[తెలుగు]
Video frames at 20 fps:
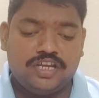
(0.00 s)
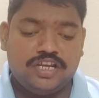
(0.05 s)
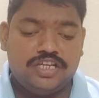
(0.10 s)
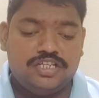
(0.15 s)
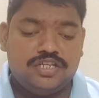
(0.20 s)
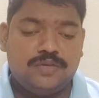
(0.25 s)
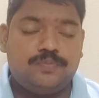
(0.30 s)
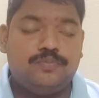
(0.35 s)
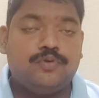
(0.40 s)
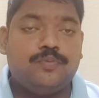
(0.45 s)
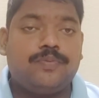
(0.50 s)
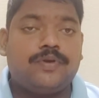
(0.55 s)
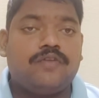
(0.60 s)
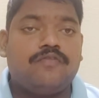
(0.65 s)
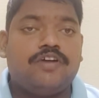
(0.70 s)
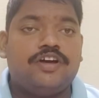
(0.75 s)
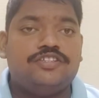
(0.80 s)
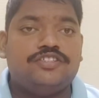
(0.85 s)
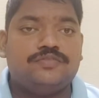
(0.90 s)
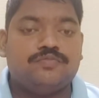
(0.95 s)
ఈజిప్టు
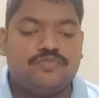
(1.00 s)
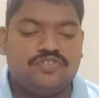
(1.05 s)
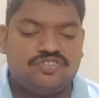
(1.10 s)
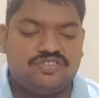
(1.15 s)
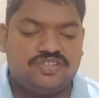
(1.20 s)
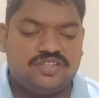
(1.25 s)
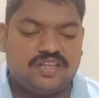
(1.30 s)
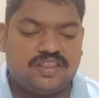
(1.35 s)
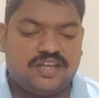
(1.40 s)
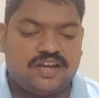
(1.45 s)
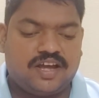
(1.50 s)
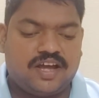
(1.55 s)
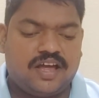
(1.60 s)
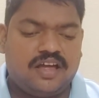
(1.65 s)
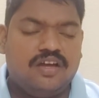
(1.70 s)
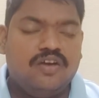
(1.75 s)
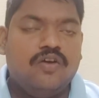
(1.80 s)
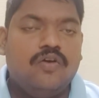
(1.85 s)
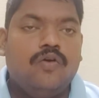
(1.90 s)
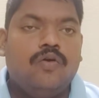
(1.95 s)
ప్రవాసి మృతి చెందగా
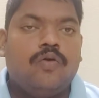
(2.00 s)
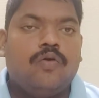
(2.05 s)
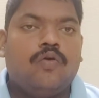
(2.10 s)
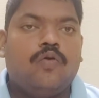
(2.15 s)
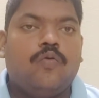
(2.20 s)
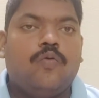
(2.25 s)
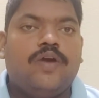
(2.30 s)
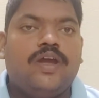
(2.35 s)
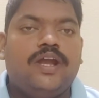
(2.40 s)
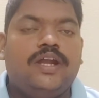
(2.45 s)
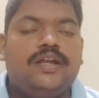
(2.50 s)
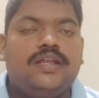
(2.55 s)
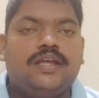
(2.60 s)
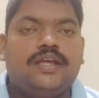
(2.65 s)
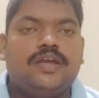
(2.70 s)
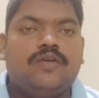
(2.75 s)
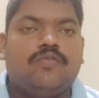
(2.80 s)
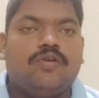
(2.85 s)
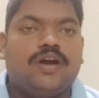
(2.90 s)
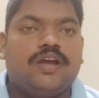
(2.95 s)

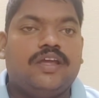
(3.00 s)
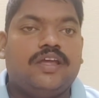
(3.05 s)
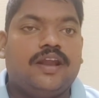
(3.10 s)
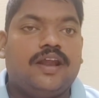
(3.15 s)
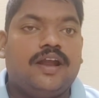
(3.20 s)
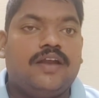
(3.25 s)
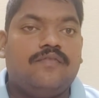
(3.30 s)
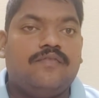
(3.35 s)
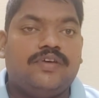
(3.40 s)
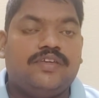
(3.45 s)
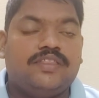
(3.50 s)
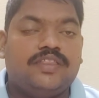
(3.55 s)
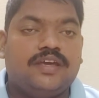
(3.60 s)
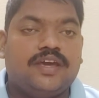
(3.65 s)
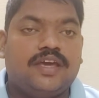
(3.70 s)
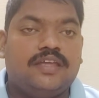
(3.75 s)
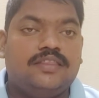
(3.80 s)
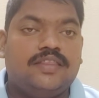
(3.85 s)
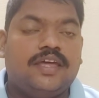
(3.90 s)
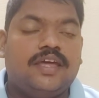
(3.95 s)
కువైట్కి ఒక ఇరాన్
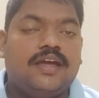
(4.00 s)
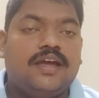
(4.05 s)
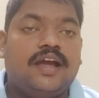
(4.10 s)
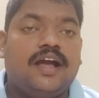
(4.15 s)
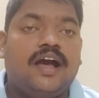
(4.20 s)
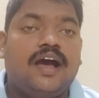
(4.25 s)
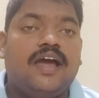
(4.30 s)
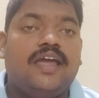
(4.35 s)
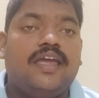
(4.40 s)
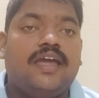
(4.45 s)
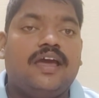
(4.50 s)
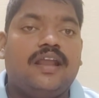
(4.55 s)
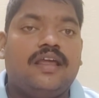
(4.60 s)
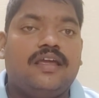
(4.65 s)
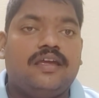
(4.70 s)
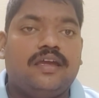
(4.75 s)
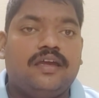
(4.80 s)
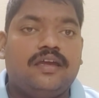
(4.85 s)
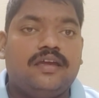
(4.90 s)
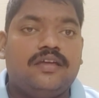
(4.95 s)
వ్యక్తికి అయితే
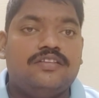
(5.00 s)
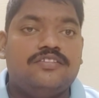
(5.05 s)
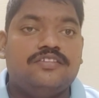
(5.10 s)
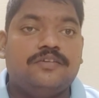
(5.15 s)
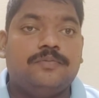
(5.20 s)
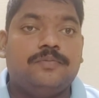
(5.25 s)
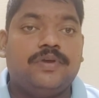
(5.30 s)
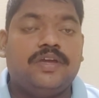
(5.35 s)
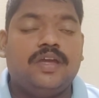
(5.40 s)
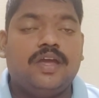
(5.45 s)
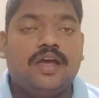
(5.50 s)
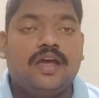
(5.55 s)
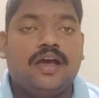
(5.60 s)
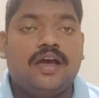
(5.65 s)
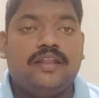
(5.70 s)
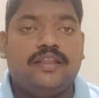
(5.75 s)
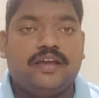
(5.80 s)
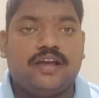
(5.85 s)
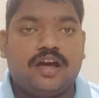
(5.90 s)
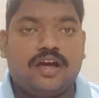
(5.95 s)
గాయాలయ్యాయని చెప్పి
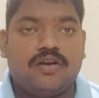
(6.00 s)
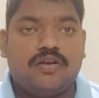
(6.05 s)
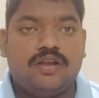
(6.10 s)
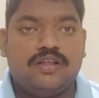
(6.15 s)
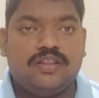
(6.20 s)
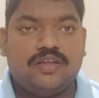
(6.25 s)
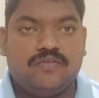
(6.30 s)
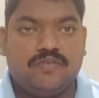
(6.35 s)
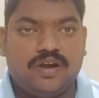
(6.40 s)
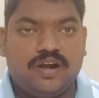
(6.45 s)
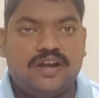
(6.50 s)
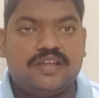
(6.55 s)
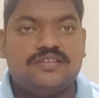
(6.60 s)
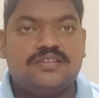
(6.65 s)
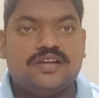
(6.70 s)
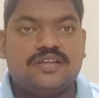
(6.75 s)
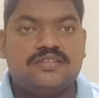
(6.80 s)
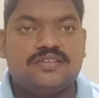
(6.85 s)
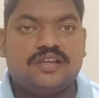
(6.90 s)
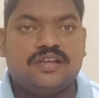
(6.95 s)
అధికారులు అయితే
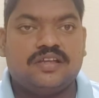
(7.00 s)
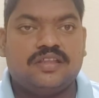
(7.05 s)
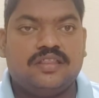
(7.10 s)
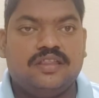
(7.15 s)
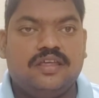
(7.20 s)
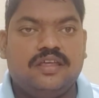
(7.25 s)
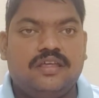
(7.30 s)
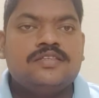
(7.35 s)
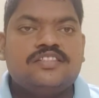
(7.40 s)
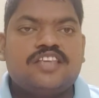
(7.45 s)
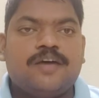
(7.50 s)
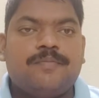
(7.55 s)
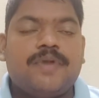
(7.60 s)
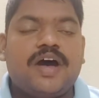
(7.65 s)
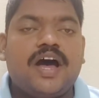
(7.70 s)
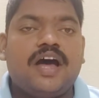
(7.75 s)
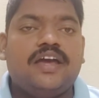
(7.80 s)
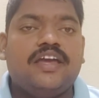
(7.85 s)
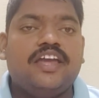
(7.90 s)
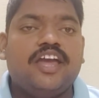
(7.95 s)
వెల్లడించడం జరిగింది
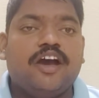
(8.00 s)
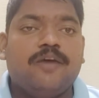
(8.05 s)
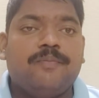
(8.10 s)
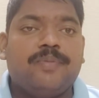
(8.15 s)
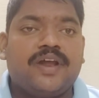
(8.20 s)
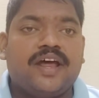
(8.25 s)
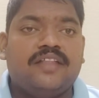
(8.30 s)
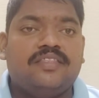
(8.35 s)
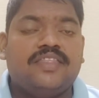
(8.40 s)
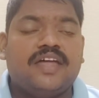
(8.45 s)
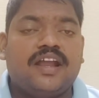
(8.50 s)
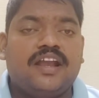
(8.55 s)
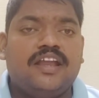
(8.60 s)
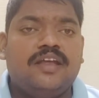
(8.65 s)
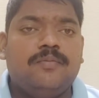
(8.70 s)
సబాహియా ప్రాంతాన్ని